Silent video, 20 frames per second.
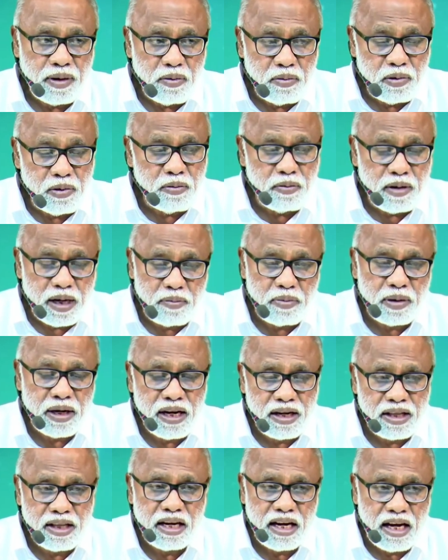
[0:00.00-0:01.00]
ప్రభు మన
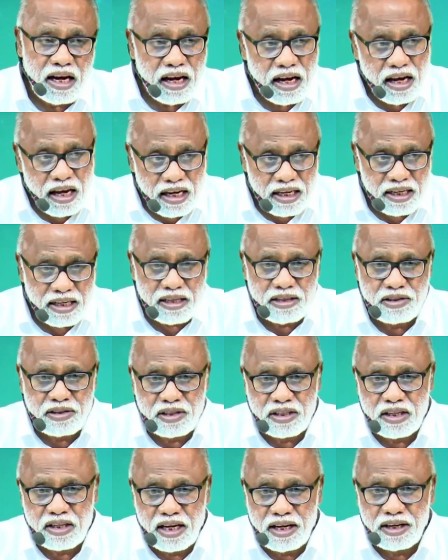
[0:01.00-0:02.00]
ప్రార్థన
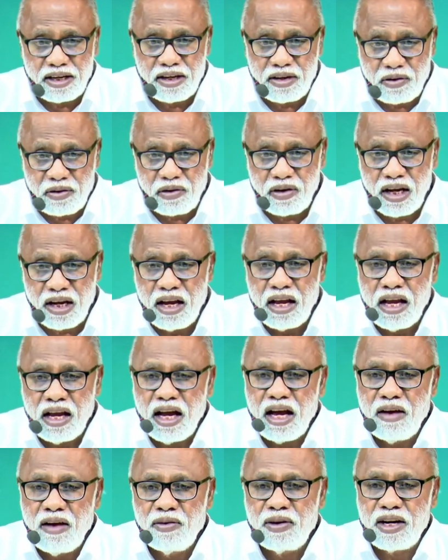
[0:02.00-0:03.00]
ఆలకించటానికి కూడా
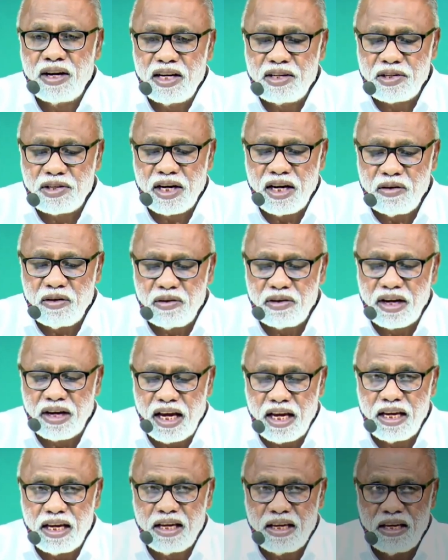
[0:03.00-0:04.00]
అవకాశాలు
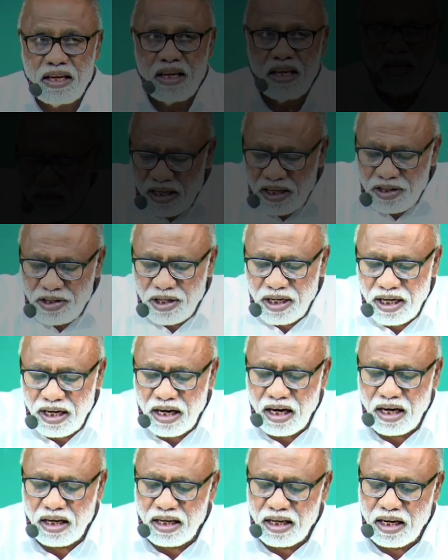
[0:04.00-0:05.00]
ఉన్నాయి
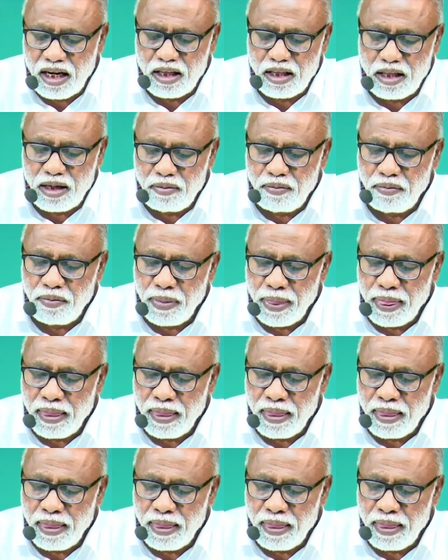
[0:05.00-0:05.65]
ఏషియా గ్రంథం